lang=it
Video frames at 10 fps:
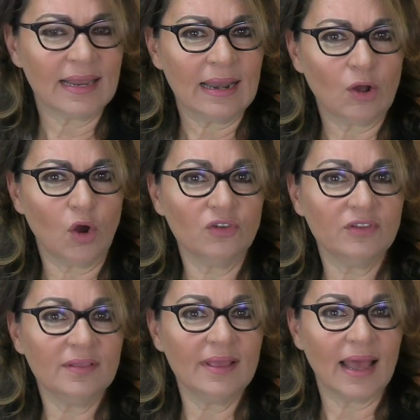che la
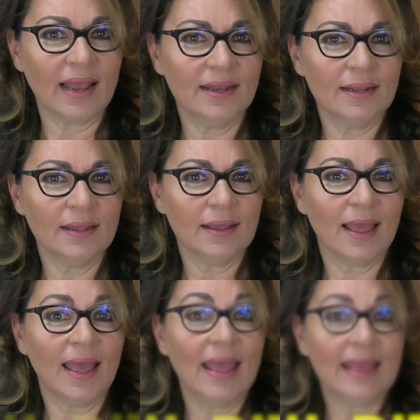cosa ideale
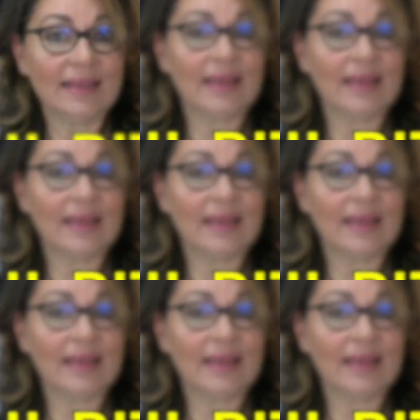è